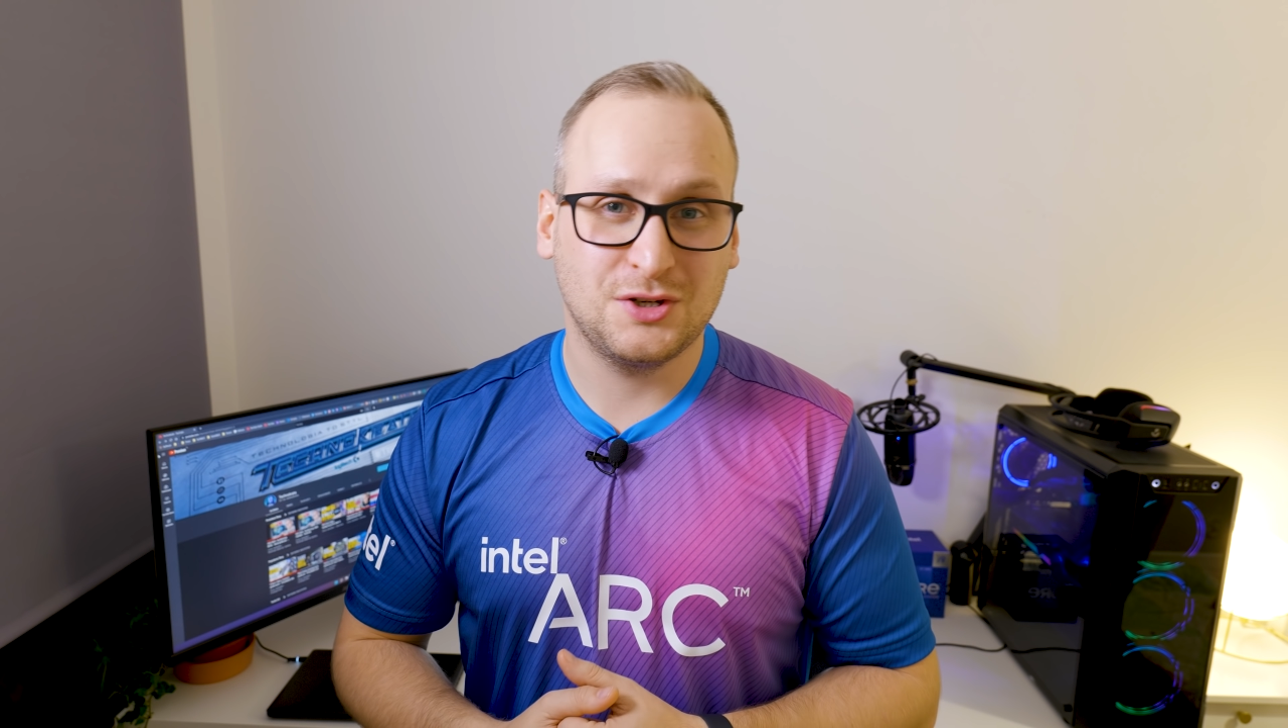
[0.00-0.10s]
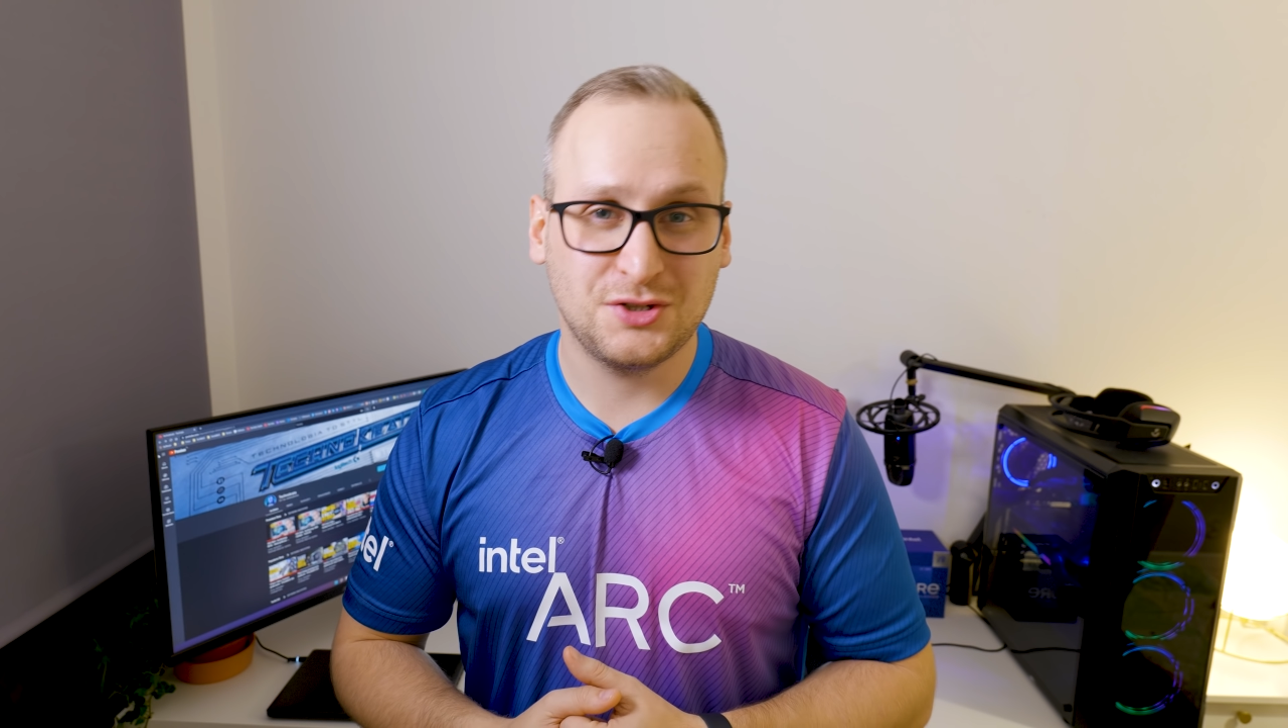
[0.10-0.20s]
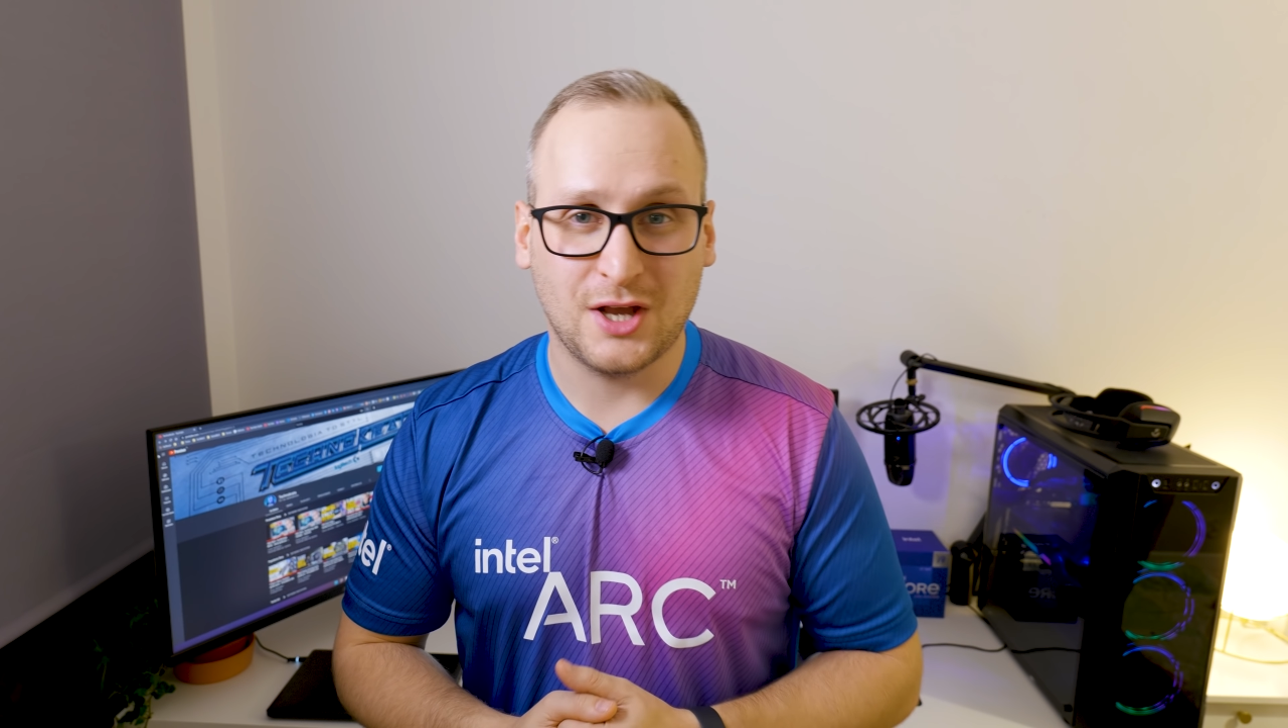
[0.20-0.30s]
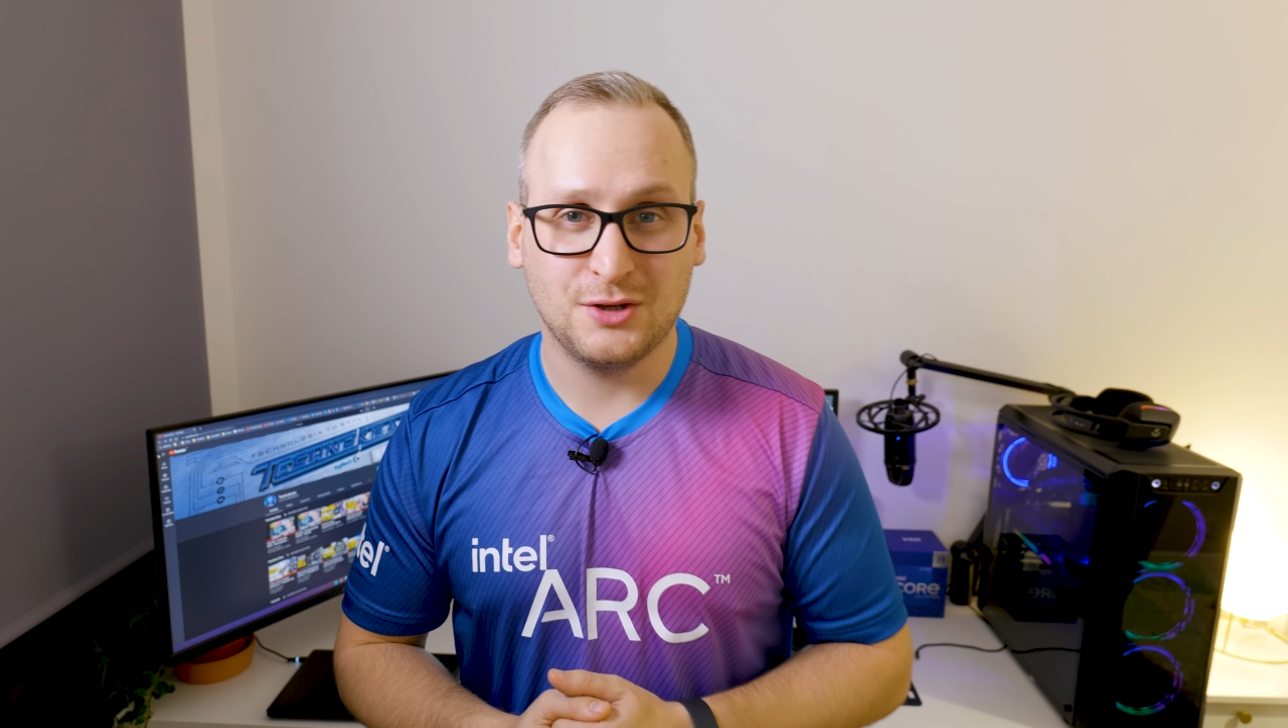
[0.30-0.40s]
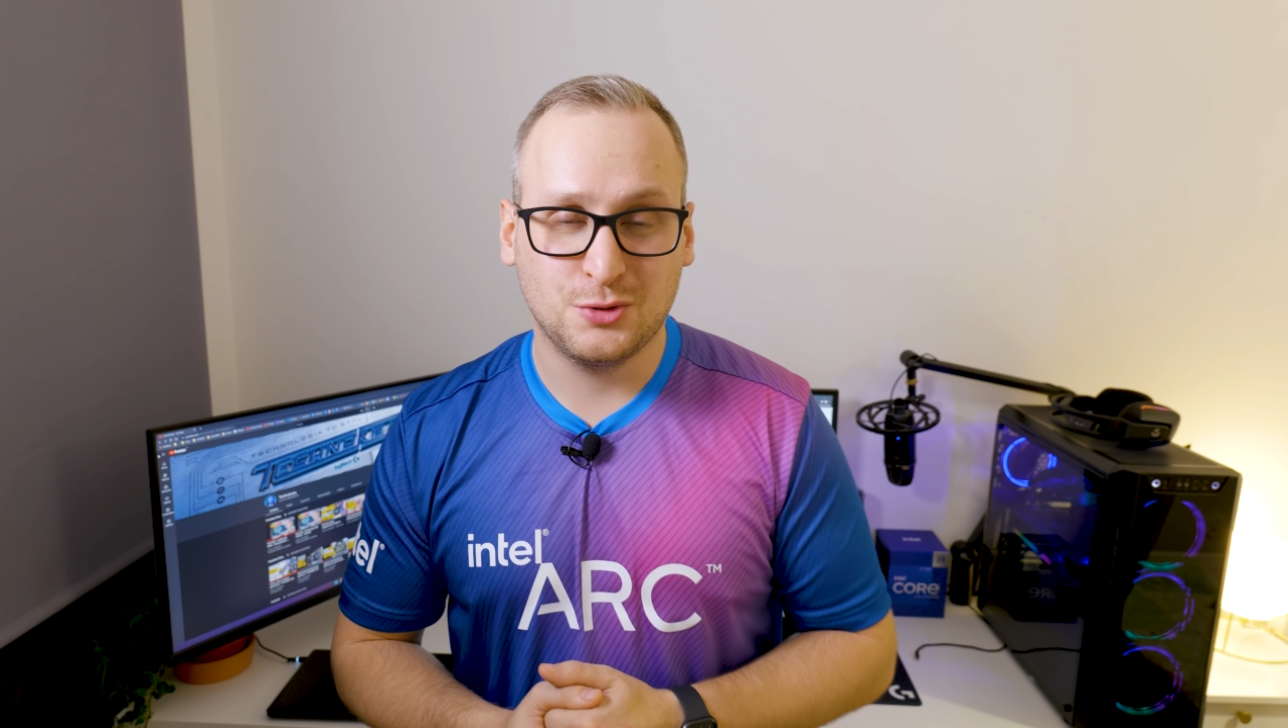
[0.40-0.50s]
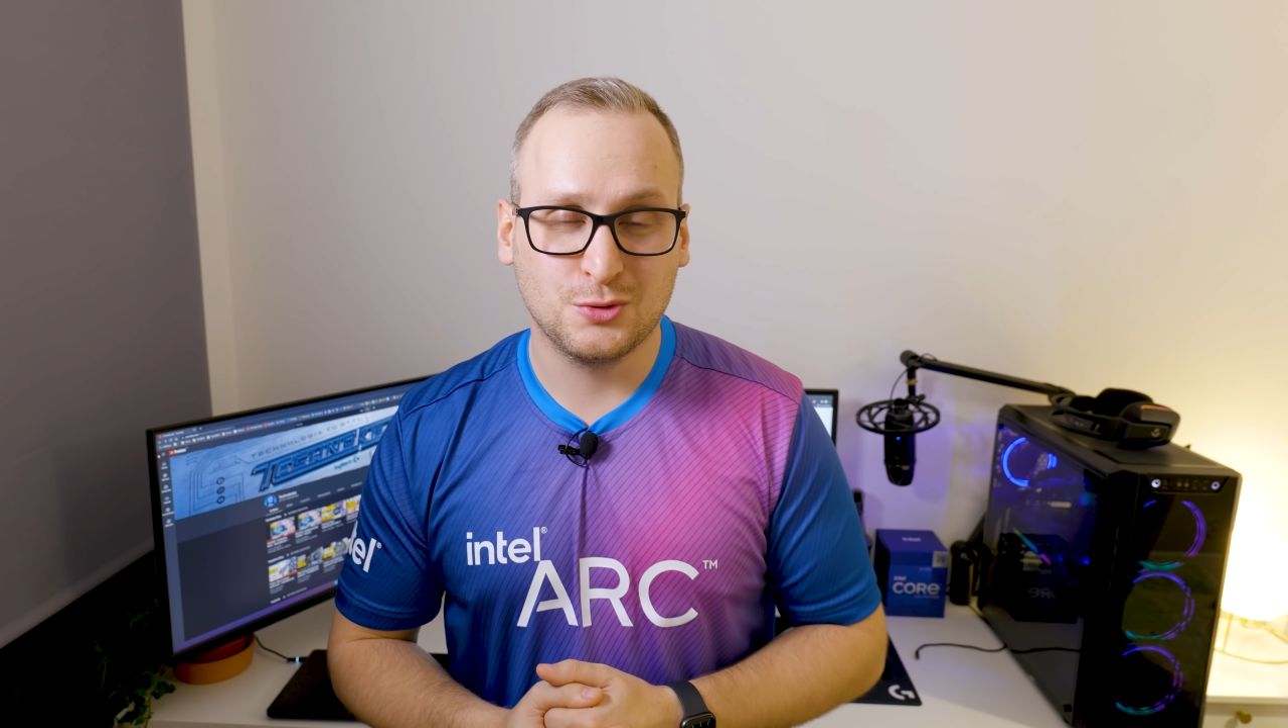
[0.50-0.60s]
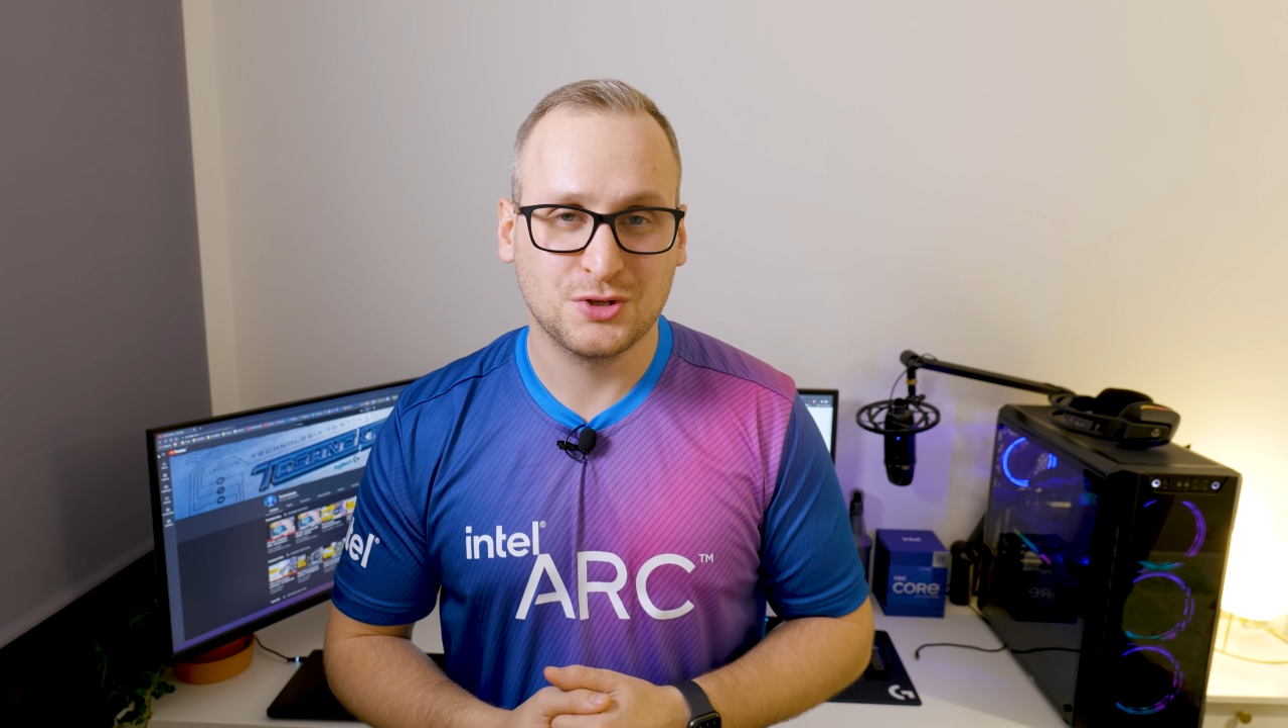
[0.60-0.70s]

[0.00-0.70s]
10,